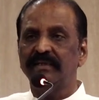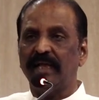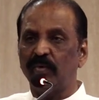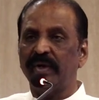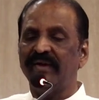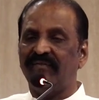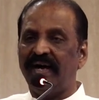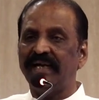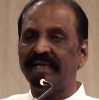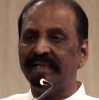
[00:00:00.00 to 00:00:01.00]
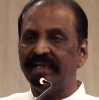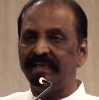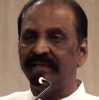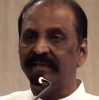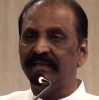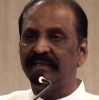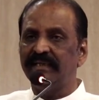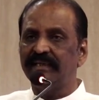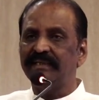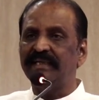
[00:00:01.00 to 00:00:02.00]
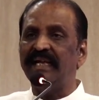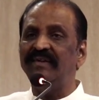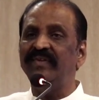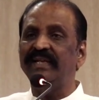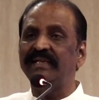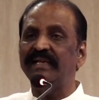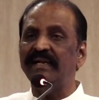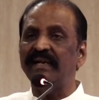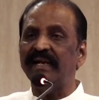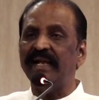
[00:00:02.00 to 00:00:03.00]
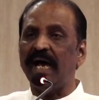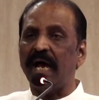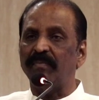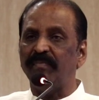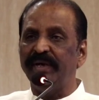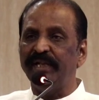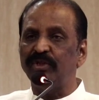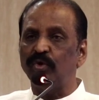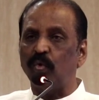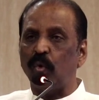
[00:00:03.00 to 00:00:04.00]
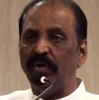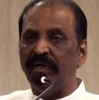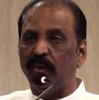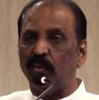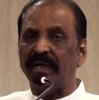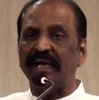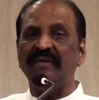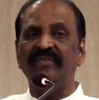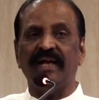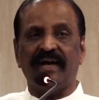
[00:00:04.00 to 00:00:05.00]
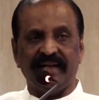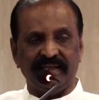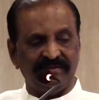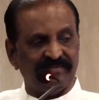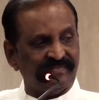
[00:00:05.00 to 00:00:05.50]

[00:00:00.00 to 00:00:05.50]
தன்னுடைய வாழ்க்கையை கல்விக்கென்றே அர்ப்பணித்து கொண்ட ஒரு கல்வியாளர்